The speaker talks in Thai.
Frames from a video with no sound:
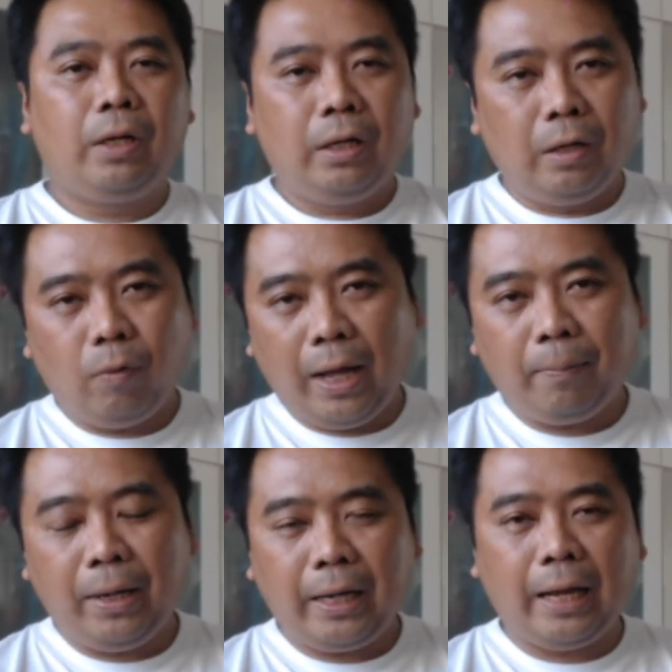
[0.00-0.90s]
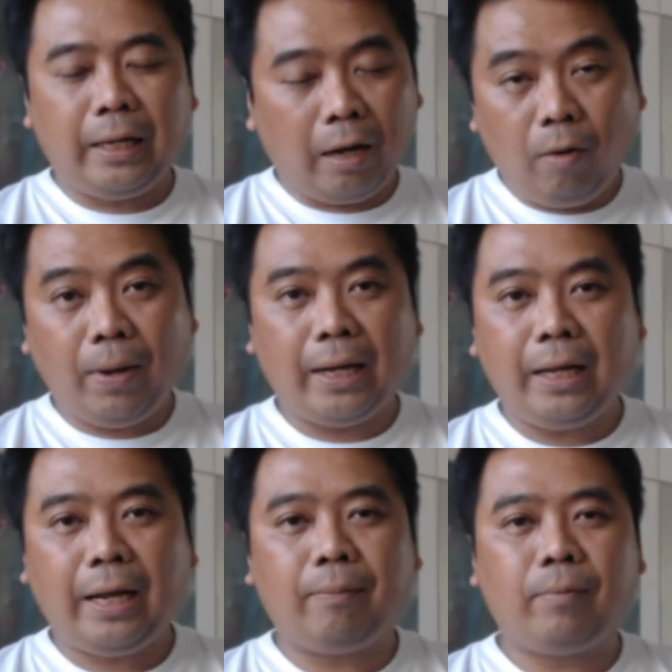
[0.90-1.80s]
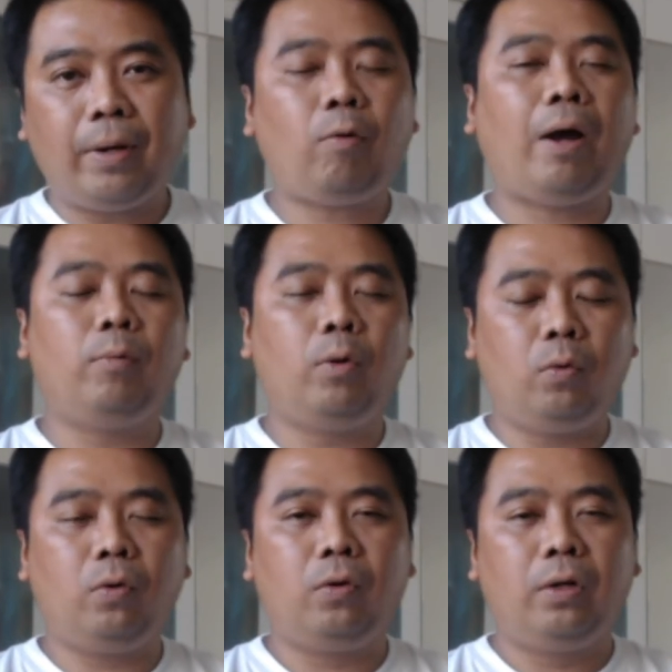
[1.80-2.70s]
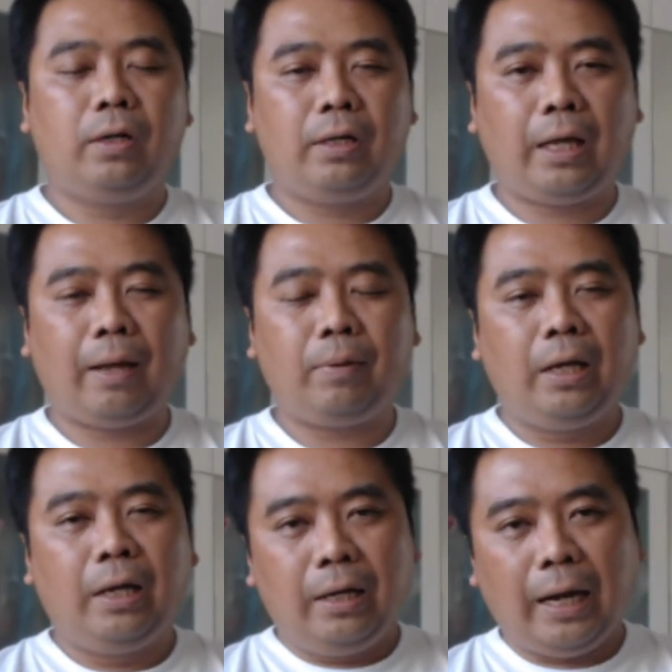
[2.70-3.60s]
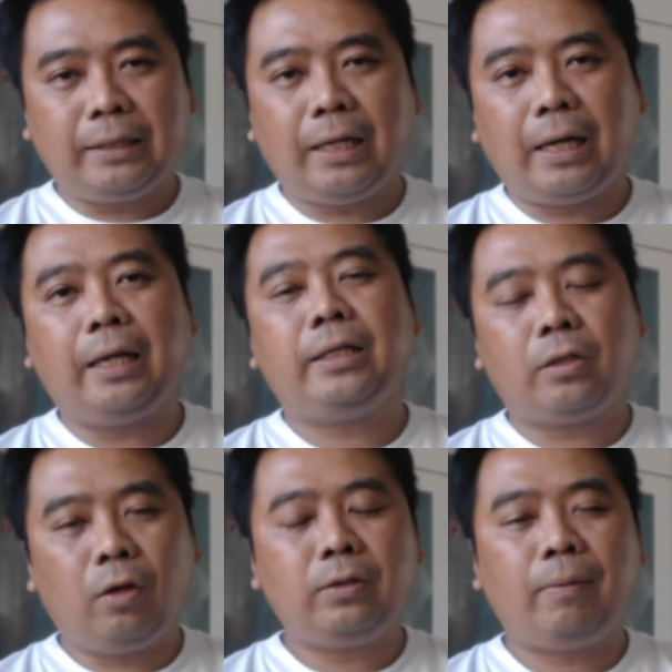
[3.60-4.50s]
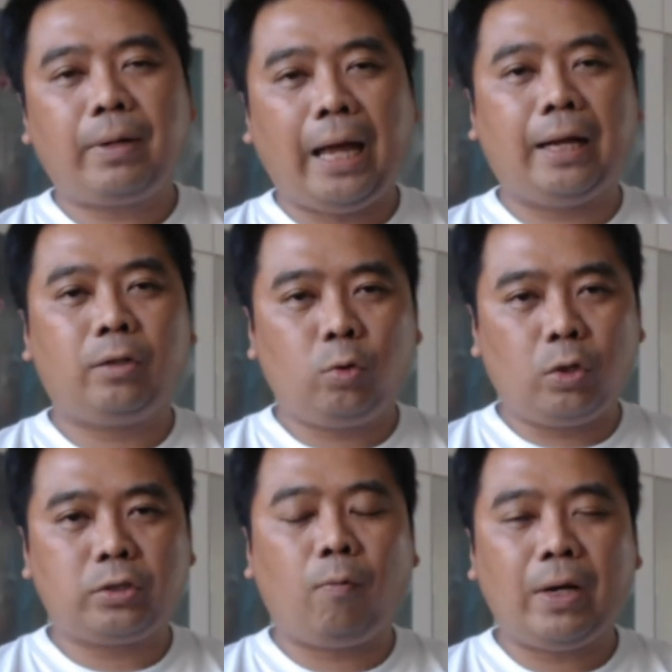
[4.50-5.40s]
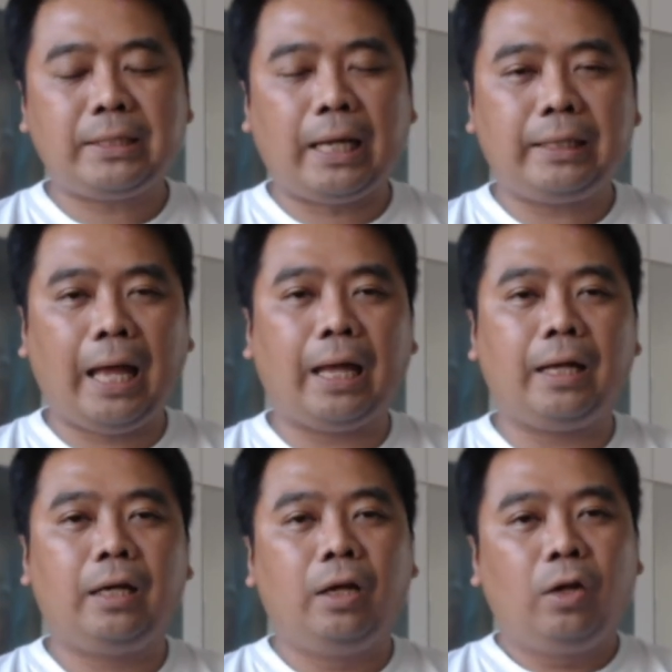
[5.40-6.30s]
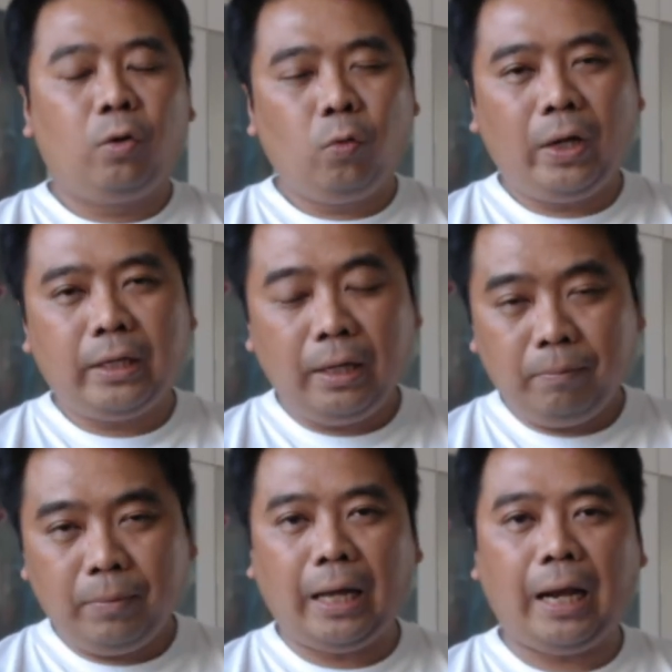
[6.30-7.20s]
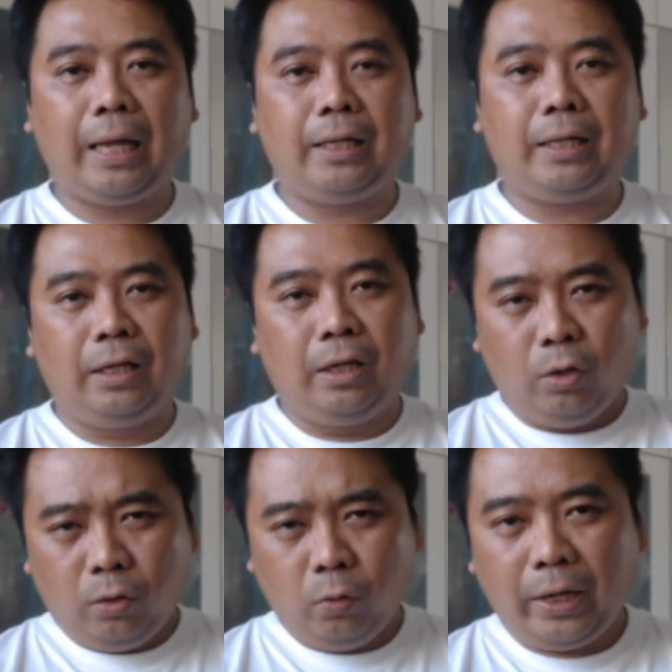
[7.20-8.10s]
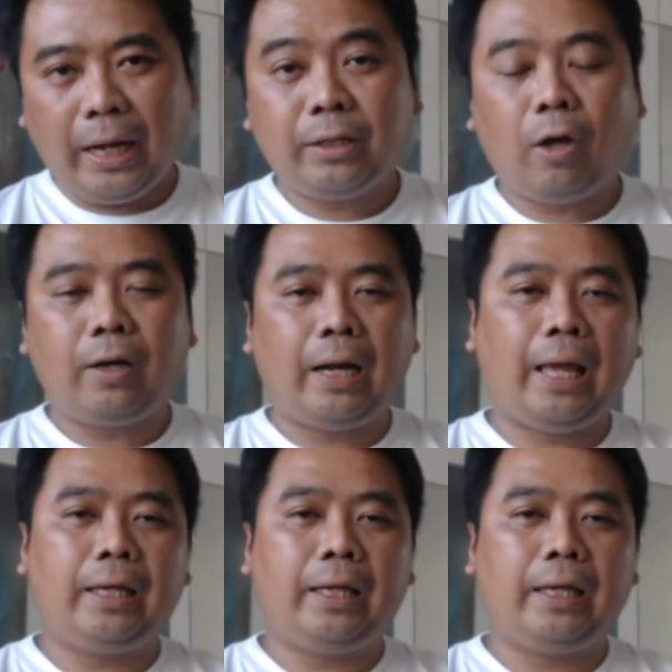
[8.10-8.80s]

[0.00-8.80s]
หรือว่าพนักงานเนี่ยเข้ามาแนะนำให้ความรู้นะครับ หลังจากนั้นจะต้องทำการตรวจสอบว่าสายตาด้วยเครื่องมืออะไร ด้วยขั้นตอนอะไร